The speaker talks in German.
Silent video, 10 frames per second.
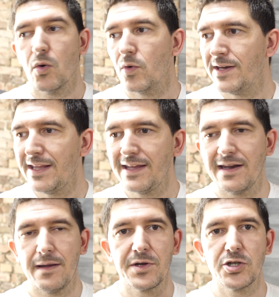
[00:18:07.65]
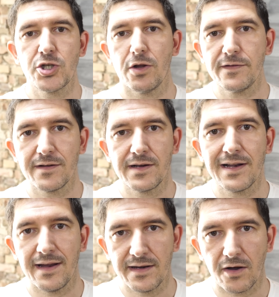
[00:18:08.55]
und nicht in einem geschlossenen
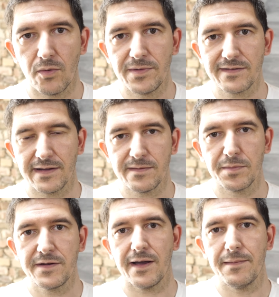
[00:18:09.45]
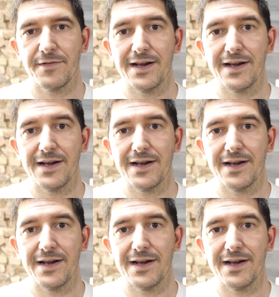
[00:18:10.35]
kleinen Raum das Ganze betreiben,